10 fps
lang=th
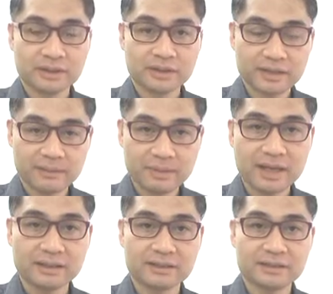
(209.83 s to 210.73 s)
ก็สา
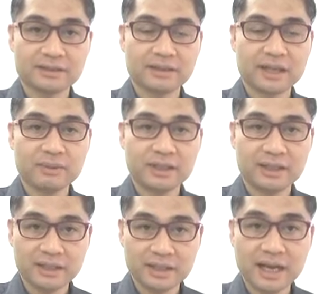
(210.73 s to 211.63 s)
มารถใช้วิ
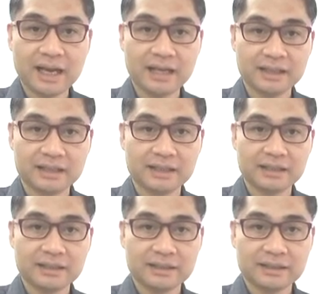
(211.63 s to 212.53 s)
ธีนี้ได้
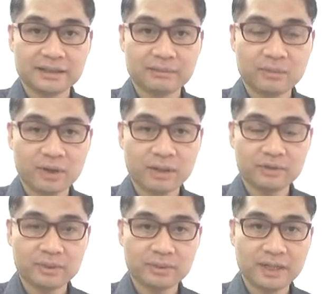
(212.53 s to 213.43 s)
เหมาะกับ
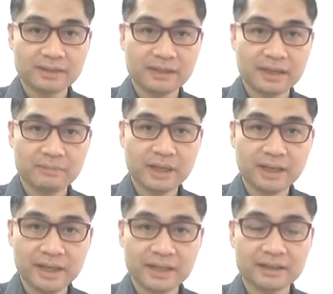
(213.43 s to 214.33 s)
สิวลักษณะเม็ด
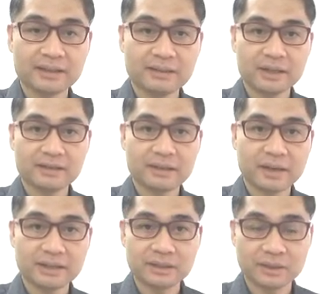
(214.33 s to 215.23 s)
เล็กๆที่ไม่สา
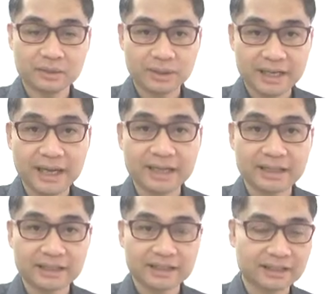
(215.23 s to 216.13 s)
มารถเจาะกดได้
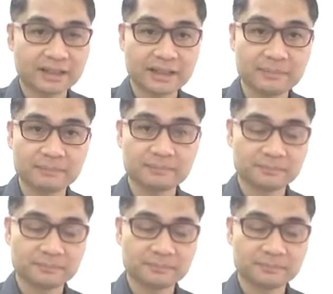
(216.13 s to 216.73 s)
นะครับ